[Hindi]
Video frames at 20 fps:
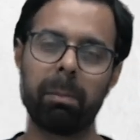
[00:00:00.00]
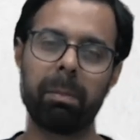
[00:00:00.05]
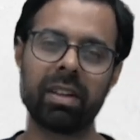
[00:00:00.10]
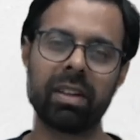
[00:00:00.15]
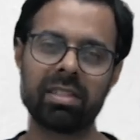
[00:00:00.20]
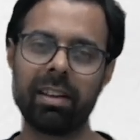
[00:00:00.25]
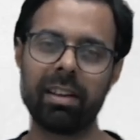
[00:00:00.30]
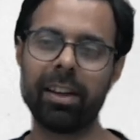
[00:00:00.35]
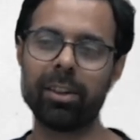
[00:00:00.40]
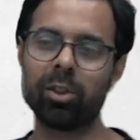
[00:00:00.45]

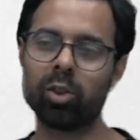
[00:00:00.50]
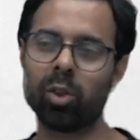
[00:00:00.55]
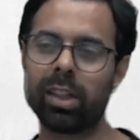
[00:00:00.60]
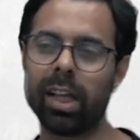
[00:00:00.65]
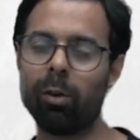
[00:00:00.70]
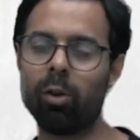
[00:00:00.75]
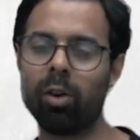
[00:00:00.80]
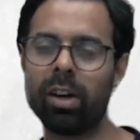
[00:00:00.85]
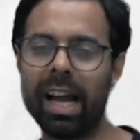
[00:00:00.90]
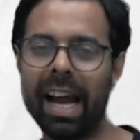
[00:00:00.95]
परसेंटेज
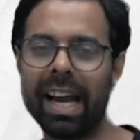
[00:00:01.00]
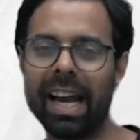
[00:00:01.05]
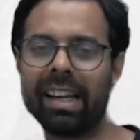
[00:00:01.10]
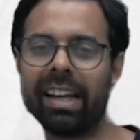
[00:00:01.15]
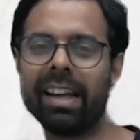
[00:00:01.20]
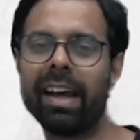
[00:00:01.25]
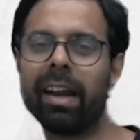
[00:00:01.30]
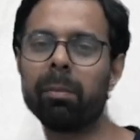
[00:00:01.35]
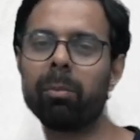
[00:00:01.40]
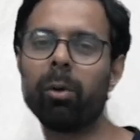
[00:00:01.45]
होता है वो
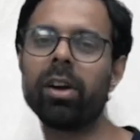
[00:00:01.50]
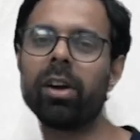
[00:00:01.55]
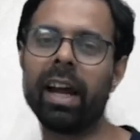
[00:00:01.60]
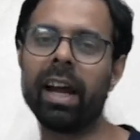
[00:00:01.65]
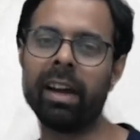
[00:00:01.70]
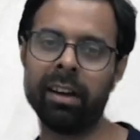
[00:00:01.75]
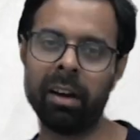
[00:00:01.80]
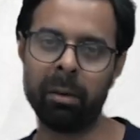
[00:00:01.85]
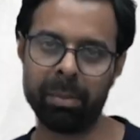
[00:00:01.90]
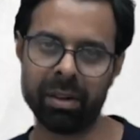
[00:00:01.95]

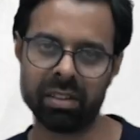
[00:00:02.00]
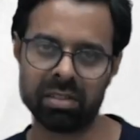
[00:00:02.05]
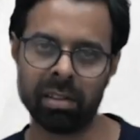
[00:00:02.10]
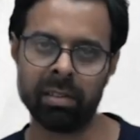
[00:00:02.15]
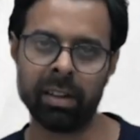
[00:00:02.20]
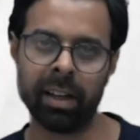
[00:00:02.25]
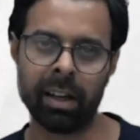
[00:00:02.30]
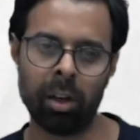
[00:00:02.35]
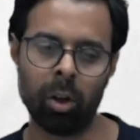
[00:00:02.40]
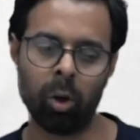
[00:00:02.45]
99.99
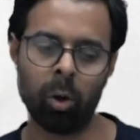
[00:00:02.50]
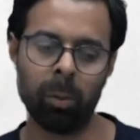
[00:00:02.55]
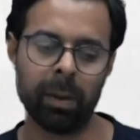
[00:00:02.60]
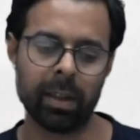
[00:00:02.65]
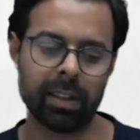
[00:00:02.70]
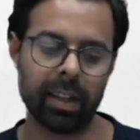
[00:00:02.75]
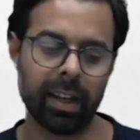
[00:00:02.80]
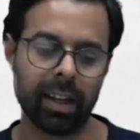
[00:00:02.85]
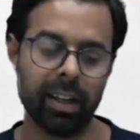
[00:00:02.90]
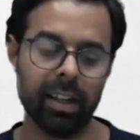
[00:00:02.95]
परसेंट देखने को
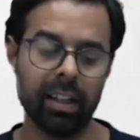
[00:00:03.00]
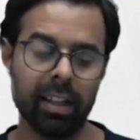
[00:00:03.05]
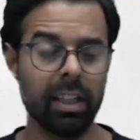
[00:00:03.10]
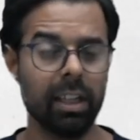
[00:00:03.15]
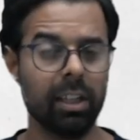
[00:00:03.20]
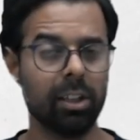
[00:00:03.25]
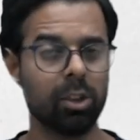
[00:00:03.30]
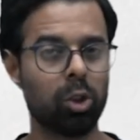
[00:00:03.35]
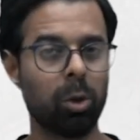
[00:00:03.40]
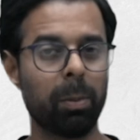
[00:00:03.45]
मिलता है
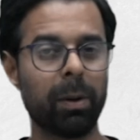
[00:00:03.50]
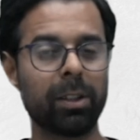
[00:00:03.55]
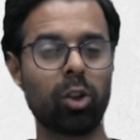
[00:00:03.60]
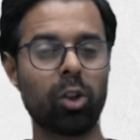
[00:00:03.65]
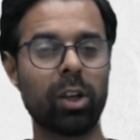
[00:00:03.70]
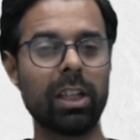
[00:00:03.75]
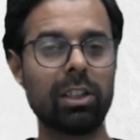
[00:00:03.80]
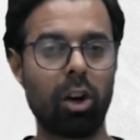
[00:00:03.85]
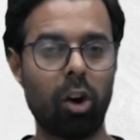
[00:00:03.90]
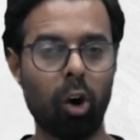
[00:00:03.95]
जो
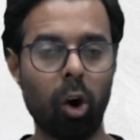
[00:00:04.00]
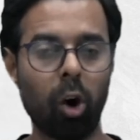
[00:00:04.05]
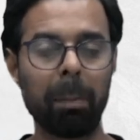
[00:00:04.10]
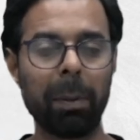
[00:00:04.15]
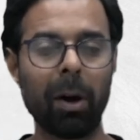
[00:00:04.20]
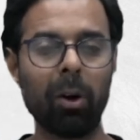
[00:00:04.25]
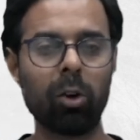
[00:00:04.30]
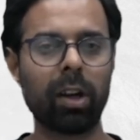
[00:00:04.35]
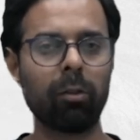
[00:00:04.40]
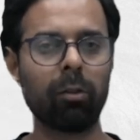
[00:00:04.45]
बच्चों के
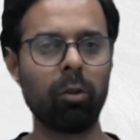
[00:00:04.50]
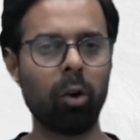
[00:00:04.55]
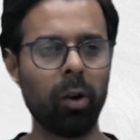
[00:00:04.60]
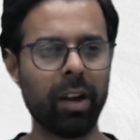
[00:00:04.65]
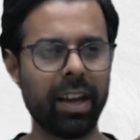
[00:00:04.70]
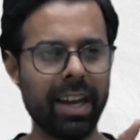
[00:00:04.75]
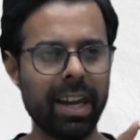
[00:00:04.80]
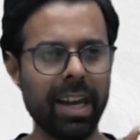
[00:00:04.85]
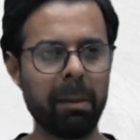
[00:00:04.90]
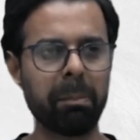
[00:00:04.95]
ड्रॉप आउट है वो
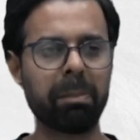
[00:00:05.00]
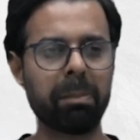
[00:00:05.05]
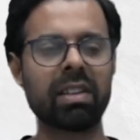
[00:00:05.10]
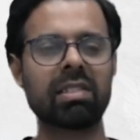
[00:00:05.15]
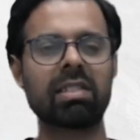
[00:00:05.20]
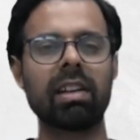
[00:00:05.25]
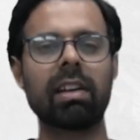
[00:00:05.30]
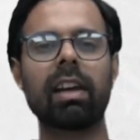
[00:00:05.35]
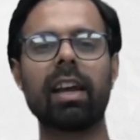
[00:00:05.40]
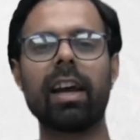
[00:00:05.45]
एक
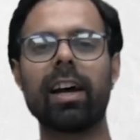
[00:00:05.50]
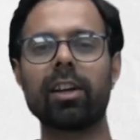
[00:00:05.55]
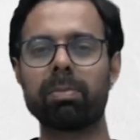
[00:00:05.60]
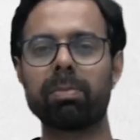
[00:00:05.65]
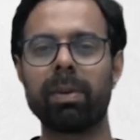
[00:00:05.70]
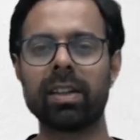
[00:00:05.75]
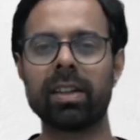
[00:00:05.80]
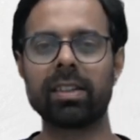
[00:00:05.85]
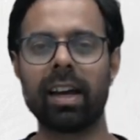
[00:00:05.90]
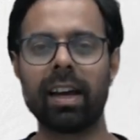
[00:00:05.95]
परसेंट के
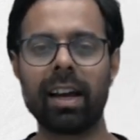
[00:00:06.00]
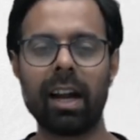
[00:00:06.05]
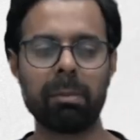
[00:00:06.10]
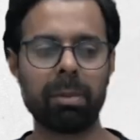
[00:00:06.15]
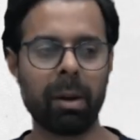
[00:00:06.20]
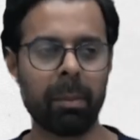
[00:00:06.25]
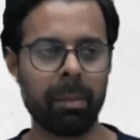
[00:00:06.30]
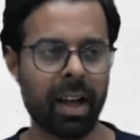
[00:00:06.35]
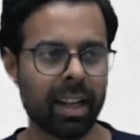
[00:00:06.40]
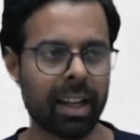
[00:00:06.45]
आसपास अगर
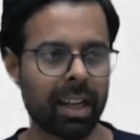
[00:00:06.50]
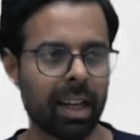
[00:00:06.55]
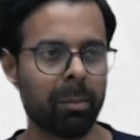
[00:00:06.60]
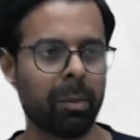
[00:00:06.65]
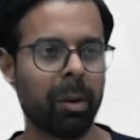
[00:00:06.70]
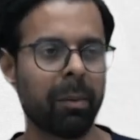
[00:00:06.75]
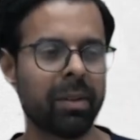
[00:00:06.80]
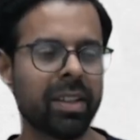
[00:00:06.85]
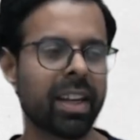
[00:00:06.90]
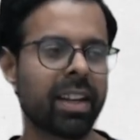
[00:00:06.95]
आप अमेरिका
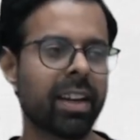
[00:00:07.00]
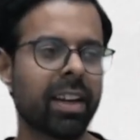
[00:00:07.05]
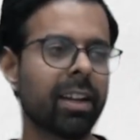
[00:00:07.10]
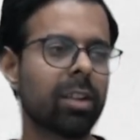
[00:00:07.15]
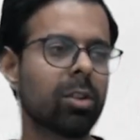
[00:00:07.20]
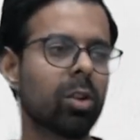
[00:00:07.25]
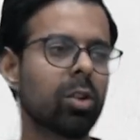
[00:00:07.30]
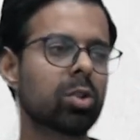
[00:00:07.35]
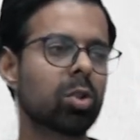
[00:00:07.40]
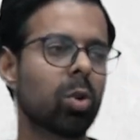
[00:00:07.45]
में भी
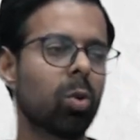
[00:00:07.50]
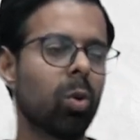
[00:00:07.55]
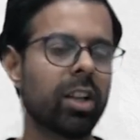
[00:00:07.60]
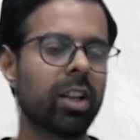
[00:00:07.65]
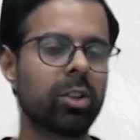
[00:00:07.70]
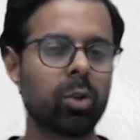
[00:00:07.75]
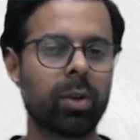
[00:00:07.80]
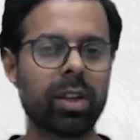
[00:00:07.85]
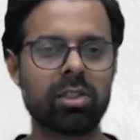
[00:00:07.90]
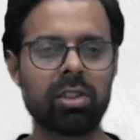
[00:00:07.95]
देखेंगे तो स्कूल
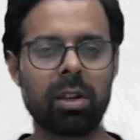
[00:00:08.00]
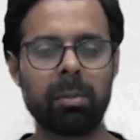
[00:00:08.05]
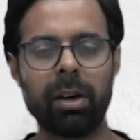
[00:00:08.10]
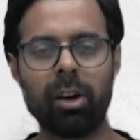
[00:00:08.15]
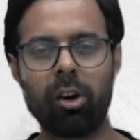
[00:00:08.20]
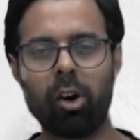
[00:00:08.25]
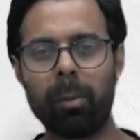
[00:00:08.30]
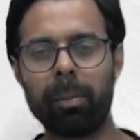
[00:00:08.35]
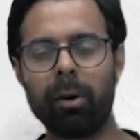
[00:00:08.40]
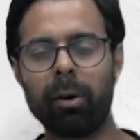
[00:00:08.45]
एजुकेशन
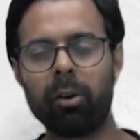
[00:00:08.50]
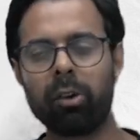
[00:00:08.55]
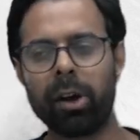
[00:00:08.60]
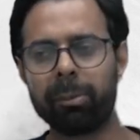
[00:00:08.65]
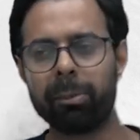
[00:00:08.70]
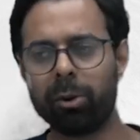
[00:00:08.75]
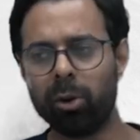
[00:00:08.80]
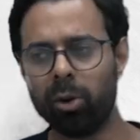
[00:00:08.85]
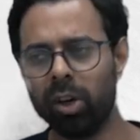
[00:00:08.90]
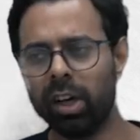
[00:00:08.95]
में ड्रॉप आउट
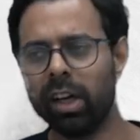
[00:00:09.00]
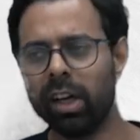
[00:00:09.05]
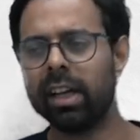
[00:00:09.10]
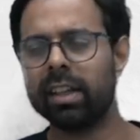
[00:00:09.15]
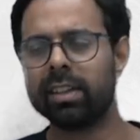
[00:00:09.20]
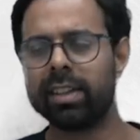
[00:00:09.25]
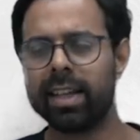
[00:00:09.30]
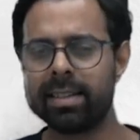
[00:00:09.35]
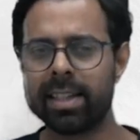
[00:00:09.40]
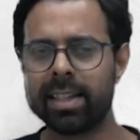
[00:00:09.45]
आपको
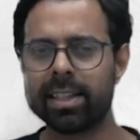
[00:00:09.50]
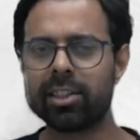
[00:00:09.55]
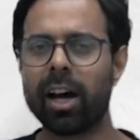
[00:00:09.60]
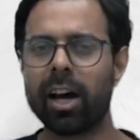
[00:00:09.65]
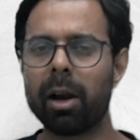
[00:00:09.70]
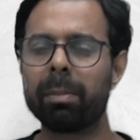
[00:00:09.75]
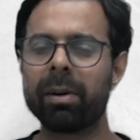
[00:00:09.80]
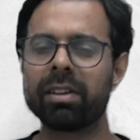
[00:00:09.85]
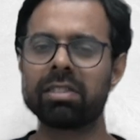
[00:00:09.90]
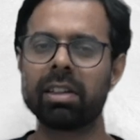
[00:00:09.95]
तीन से
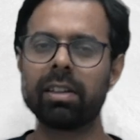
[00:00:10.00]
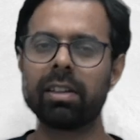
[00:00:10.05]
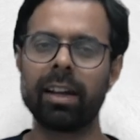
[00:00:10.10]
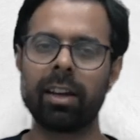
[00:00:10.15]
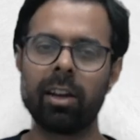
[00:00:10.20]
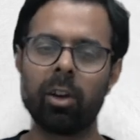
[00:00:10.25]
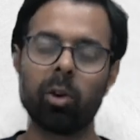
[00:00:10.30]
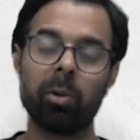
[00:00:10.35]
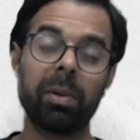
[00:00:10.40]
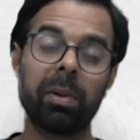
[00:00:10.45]
चार परसेंट
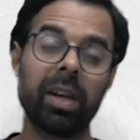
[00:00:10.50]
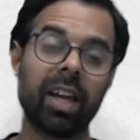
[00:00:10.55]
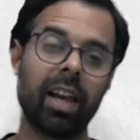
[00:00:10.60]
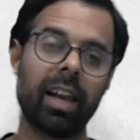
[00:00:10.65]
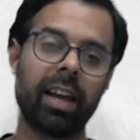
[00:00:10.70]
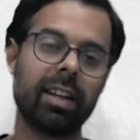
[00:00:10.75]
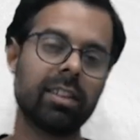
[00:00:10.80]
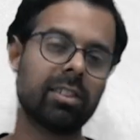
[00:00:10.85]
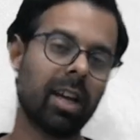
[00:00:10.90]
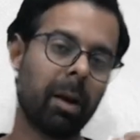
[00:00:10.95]
देखने को मिलेगा
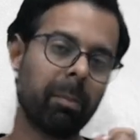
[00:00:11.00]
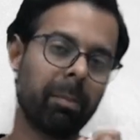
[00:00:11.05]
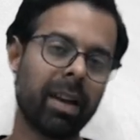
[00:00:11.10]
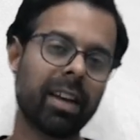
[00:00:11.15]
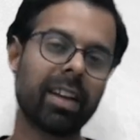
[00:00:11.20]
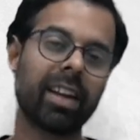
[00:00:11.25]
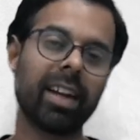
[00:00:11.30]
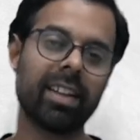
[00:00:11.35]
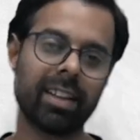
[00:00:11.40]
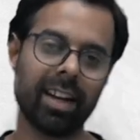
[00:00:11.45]
लेकिन
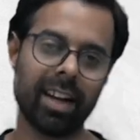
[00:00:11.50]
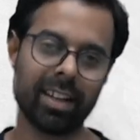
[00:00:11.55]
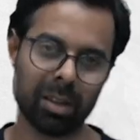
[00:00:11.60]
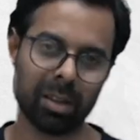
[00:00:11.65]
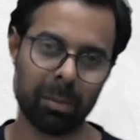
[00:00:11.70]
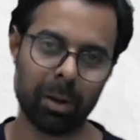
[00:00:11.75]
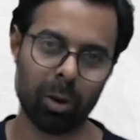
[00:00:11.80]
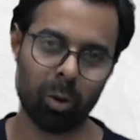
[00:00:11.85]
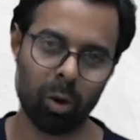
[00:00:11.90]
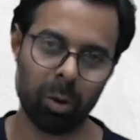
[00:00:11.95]
जापान के अंदर
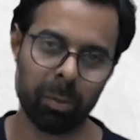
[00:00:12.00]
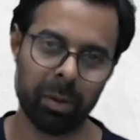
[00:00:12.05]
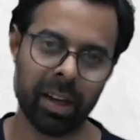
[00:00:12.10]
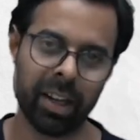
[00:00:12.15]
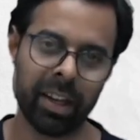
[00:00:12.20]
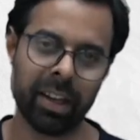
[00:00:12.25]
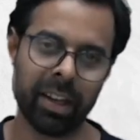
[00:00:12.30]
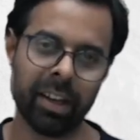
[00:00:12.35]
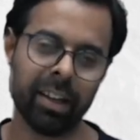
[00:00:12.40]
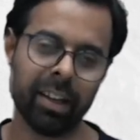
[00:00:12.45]
ऐसा बिल्कुल भी
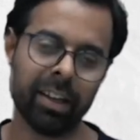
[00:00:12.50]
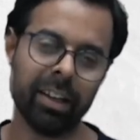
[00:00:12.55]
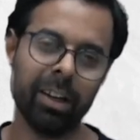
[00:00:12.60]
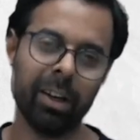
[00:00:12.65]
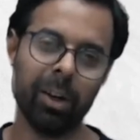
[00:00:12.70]
नहीं है